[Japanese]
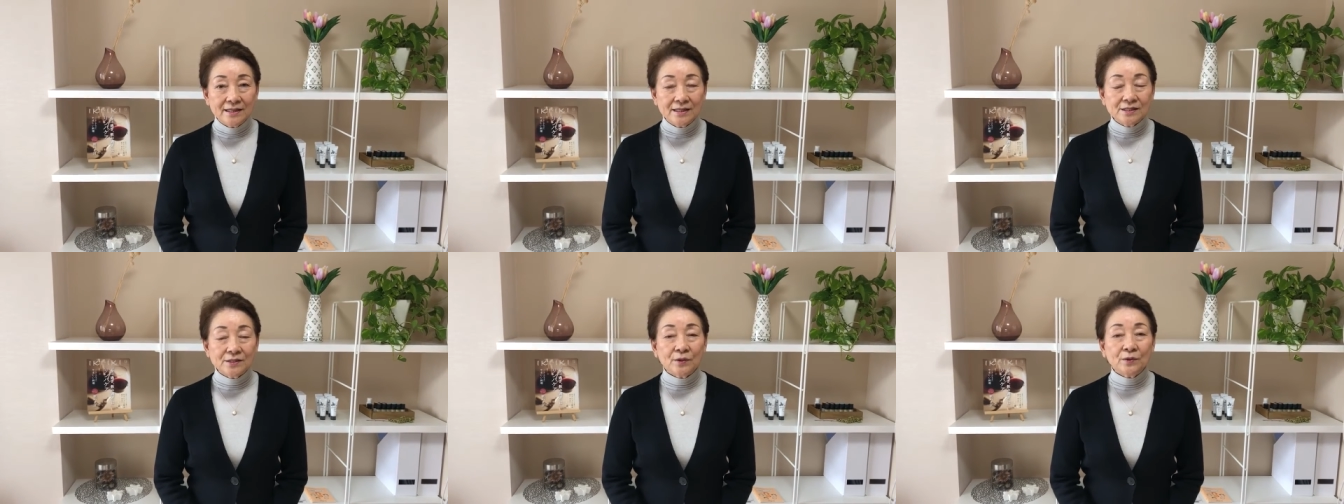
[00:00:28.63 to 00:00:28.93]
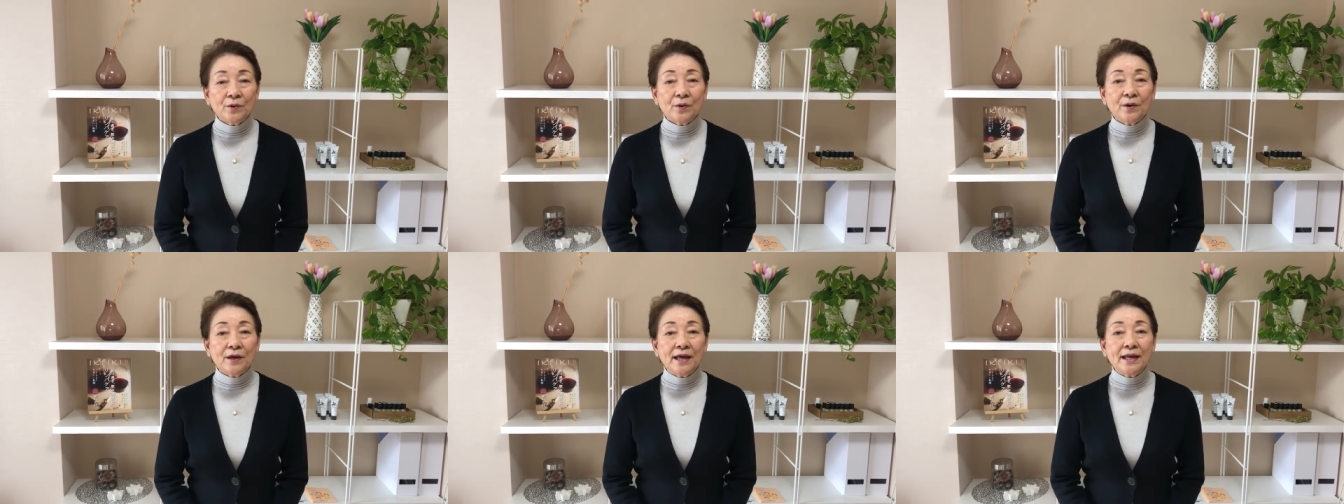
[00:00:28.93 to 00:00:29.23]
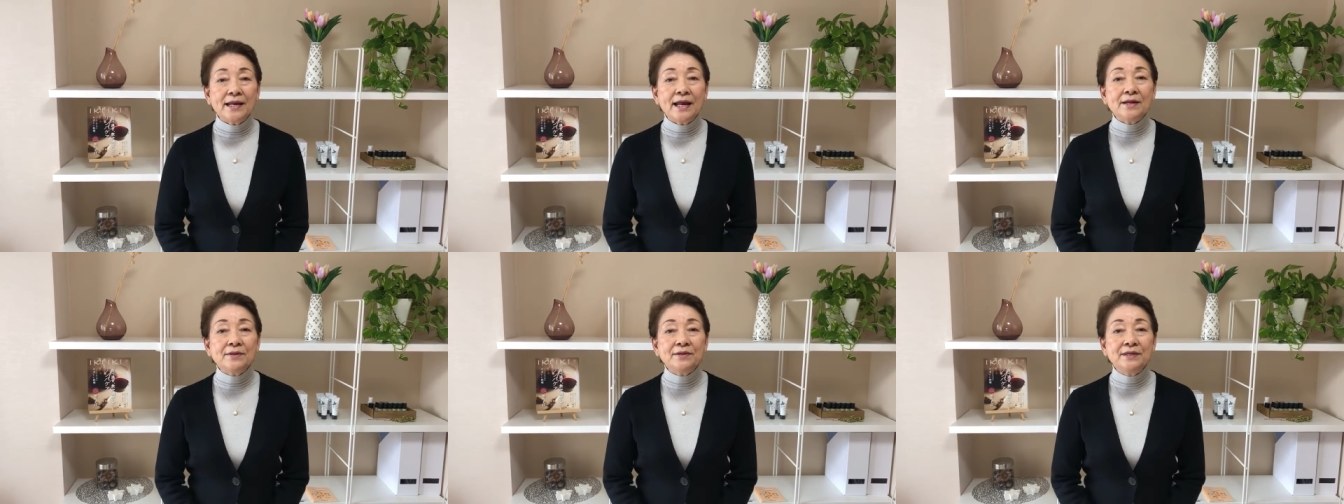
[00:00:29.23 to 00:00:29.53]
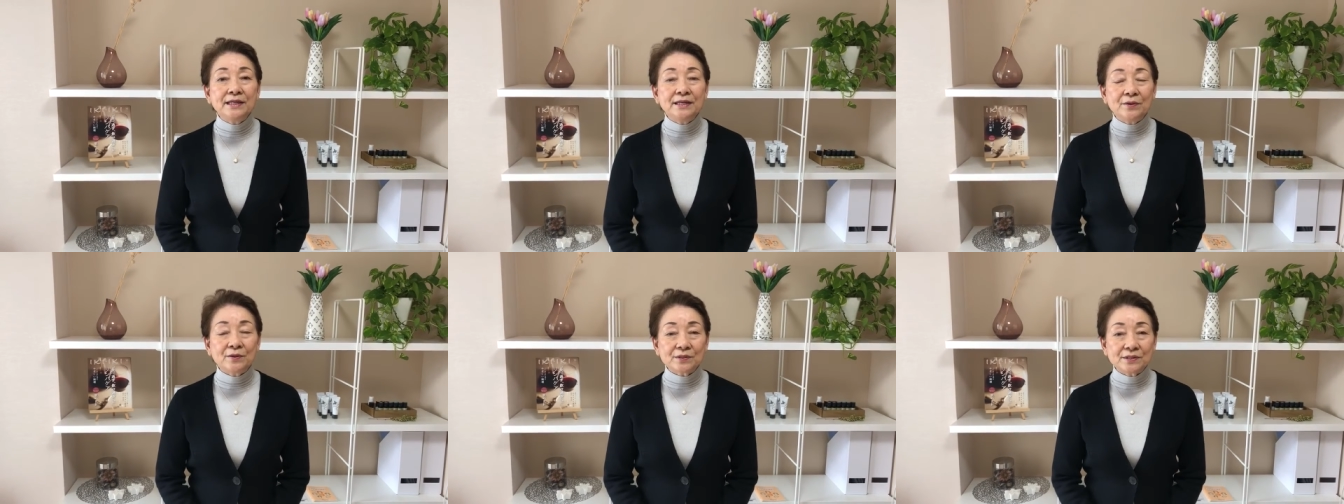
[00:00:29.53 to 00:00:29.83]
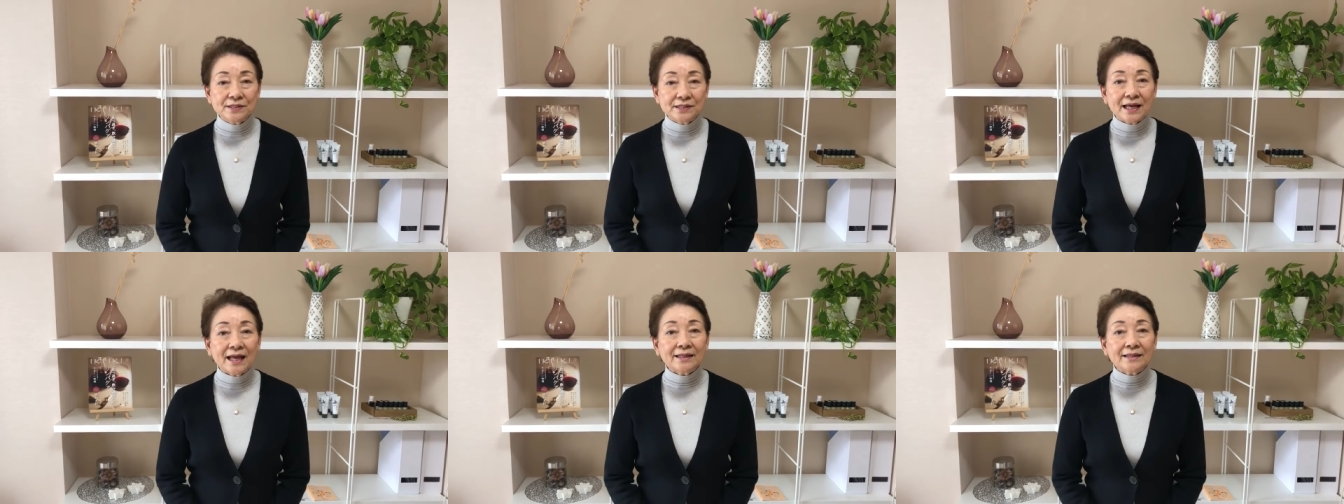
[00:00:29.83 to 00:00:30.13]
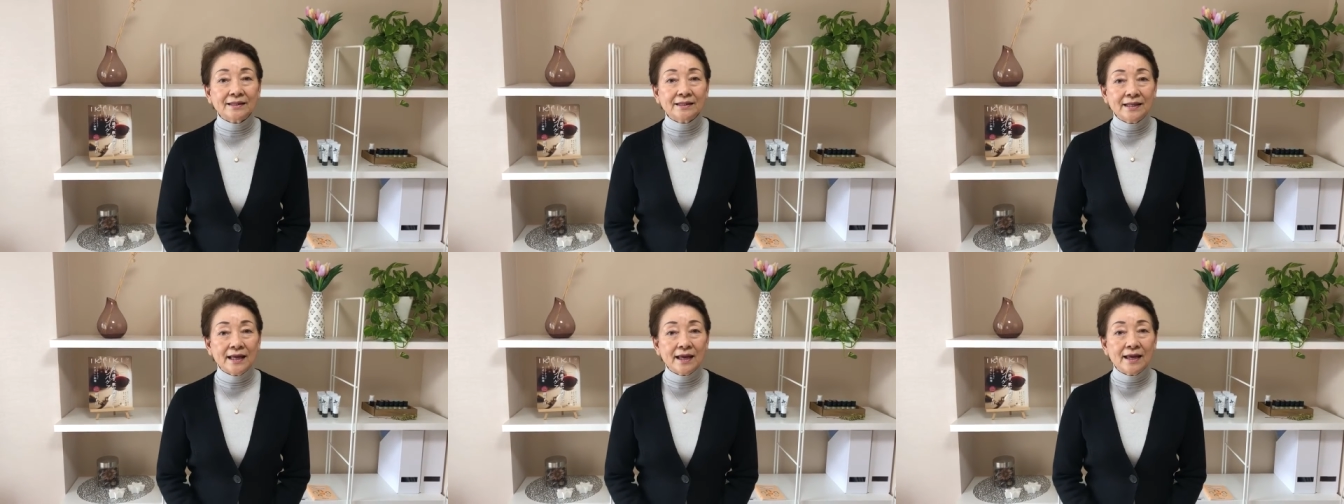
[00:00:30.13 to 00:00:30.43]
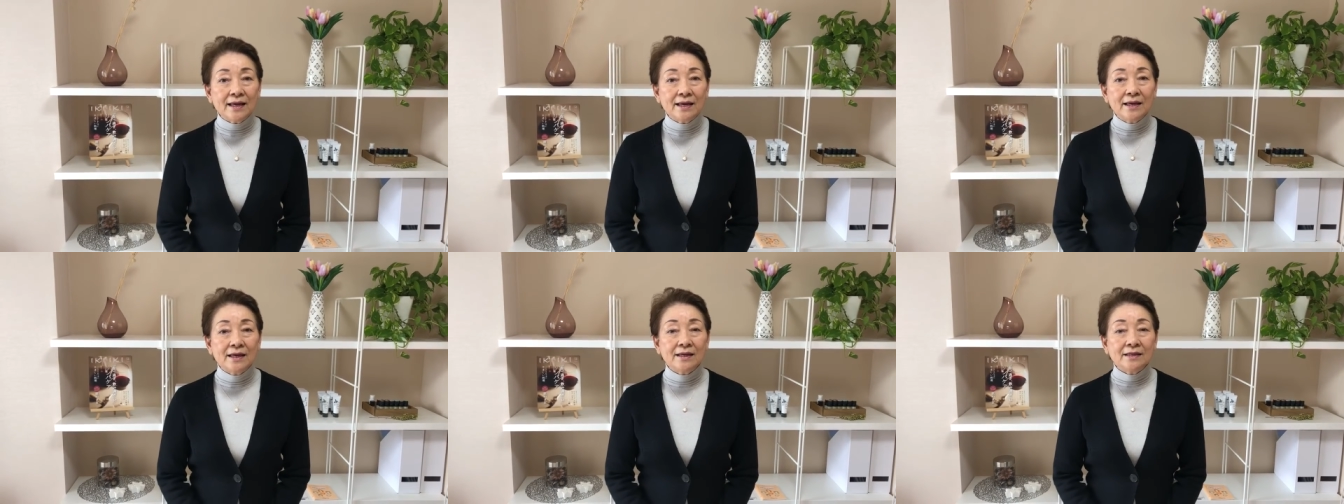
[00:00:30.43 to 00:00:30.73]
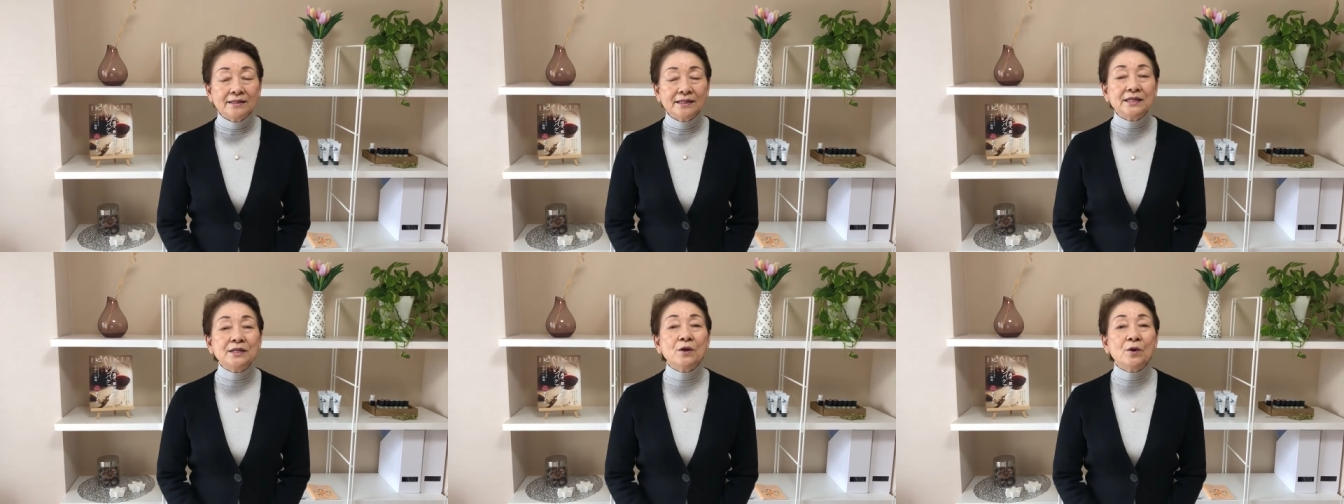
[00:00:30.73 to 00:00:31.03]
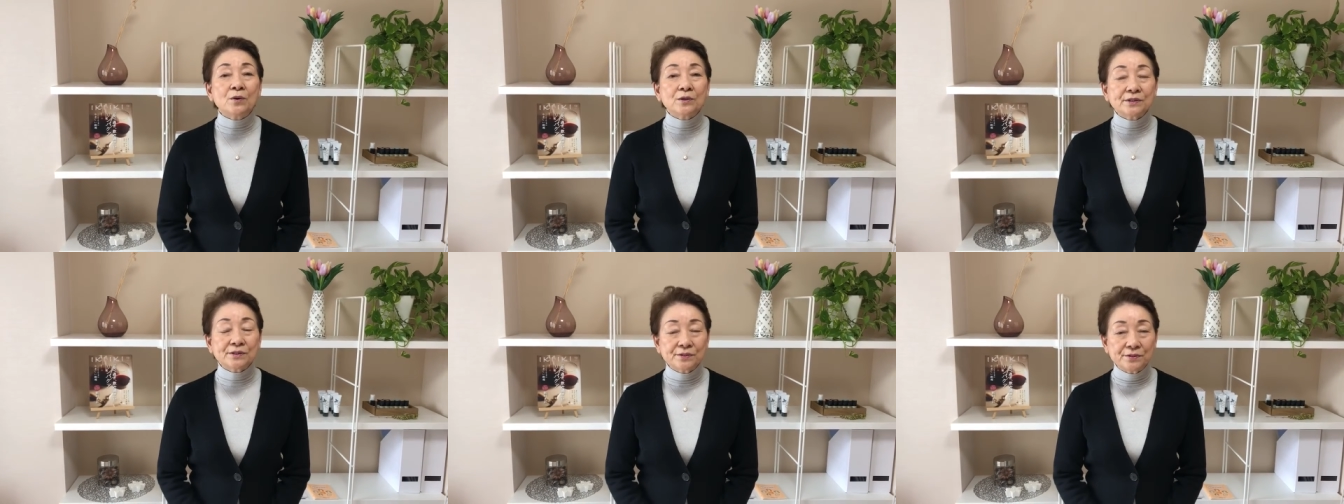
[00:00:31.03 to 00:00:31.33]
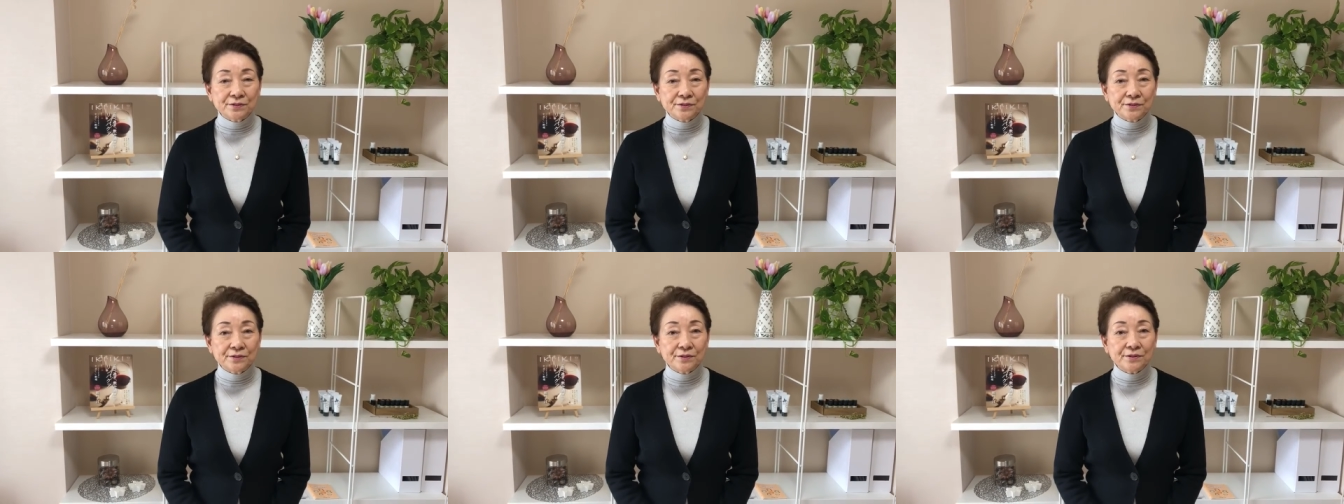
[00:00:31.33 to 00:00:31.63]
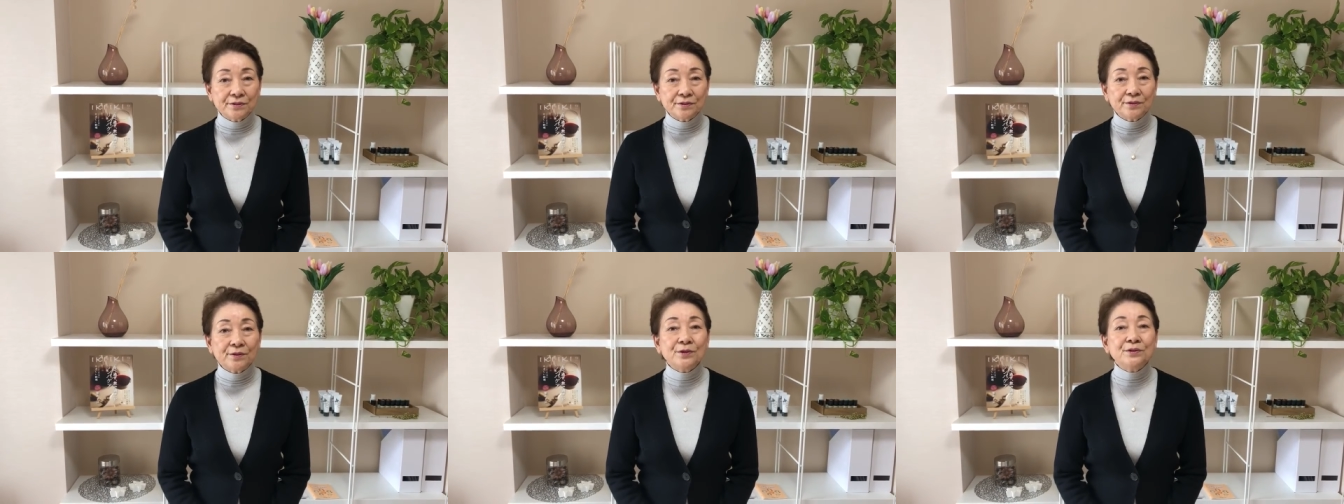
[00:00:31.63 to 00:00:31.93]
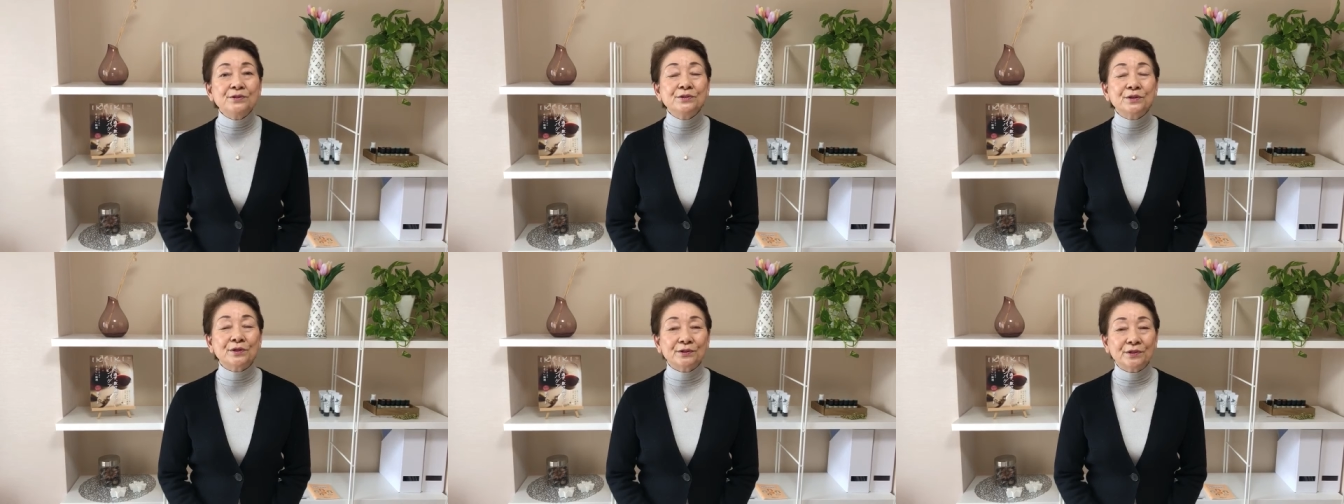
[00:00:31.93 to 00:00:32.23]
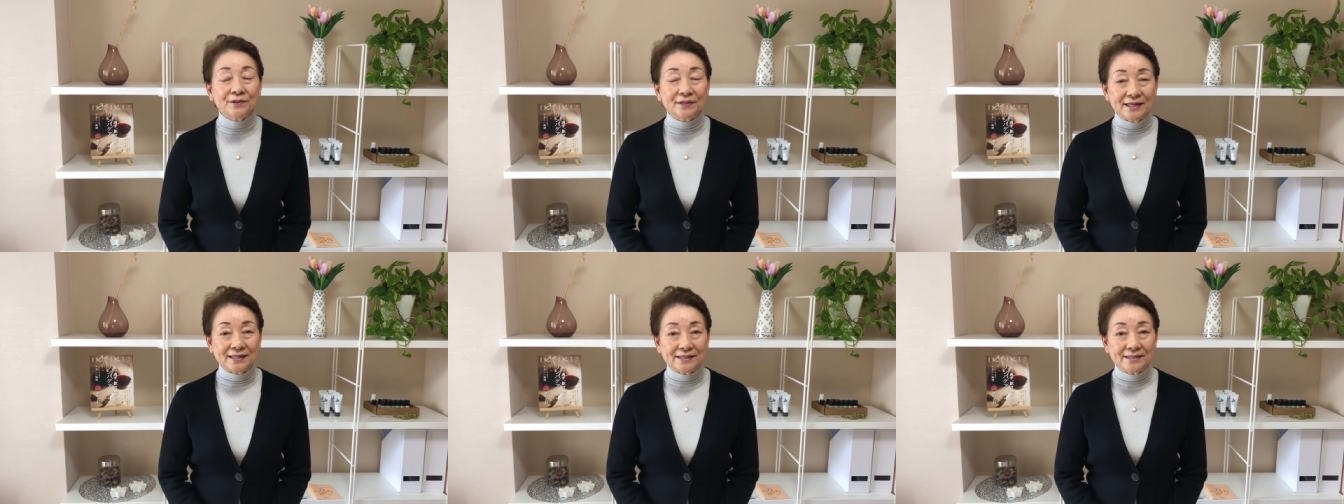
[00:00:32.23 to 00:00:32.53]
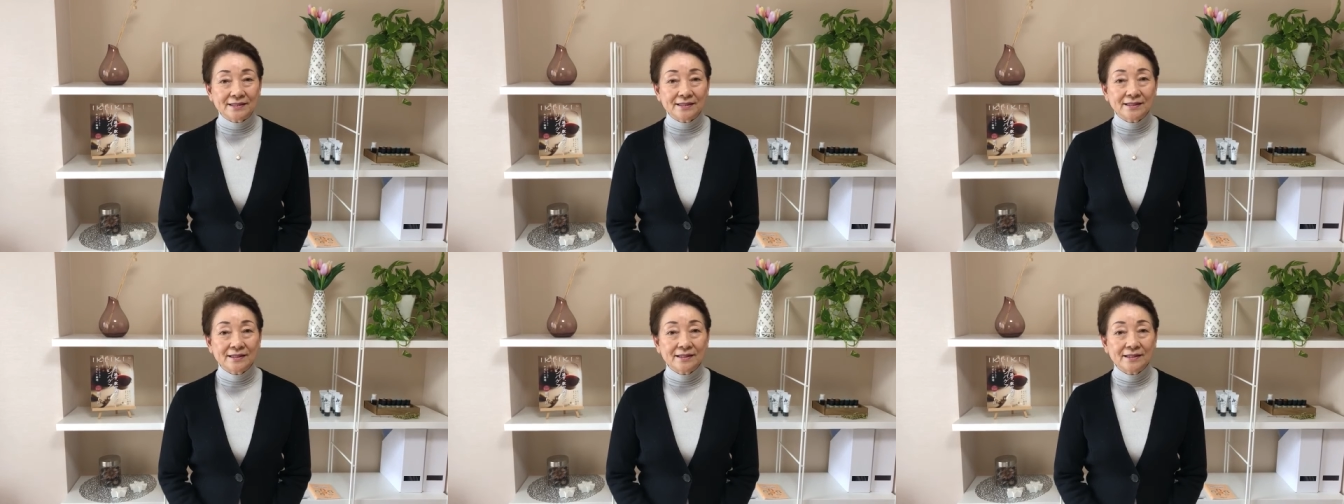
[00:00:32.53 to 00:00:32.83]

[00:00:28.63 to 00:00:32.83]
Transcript: そのエネルギーを使って機能するということです